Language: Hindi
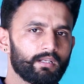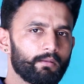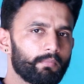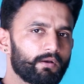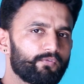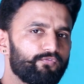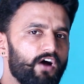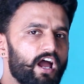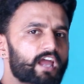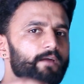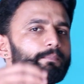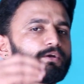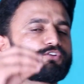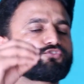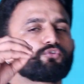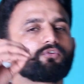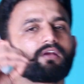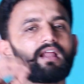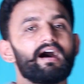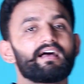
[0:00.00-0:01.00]
नंबर फाइव पर
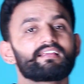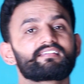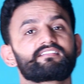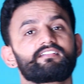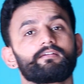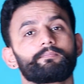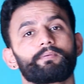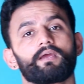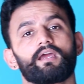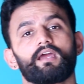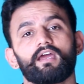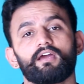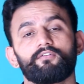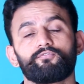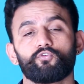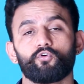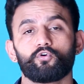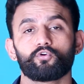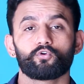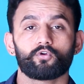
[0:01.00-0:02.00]
जो लास्ट टिप है
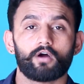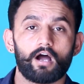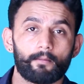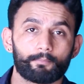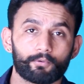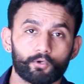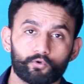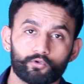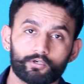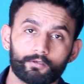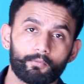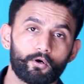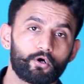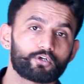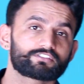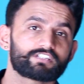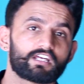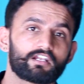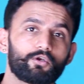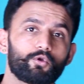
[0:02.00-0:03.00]
वो आप लोगों ने
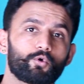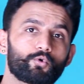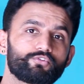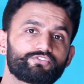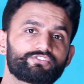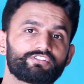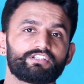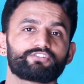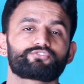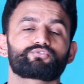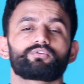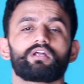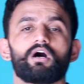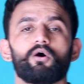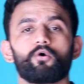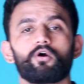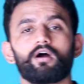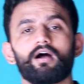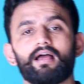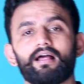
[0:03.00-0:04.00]
बहुत सारे लोगों से ये सुना
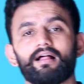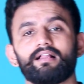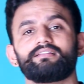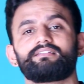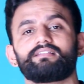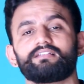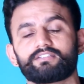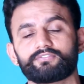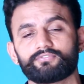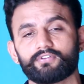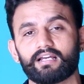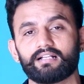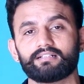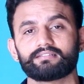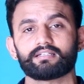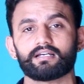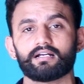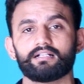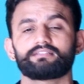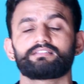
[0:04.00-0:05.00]
होगा हेल्थ इज
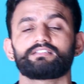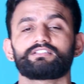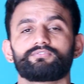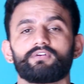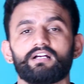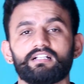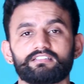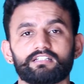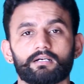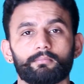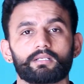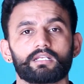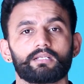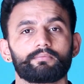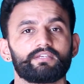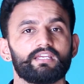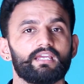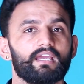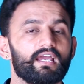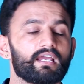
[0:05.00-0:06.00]
वेल्थ हेल्थ इज वेल्थ का
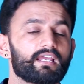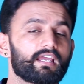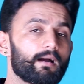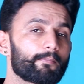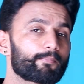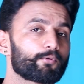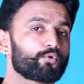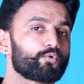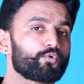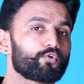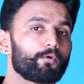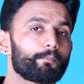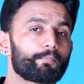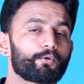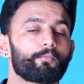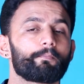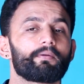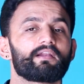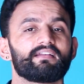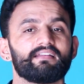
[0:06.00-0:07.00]
मतलब ये है कि आप लोगों को
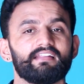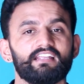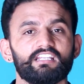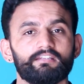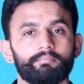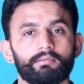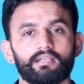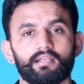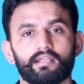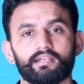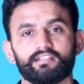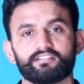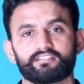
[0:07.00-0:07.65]
प्रॉपर नींद भी लेनी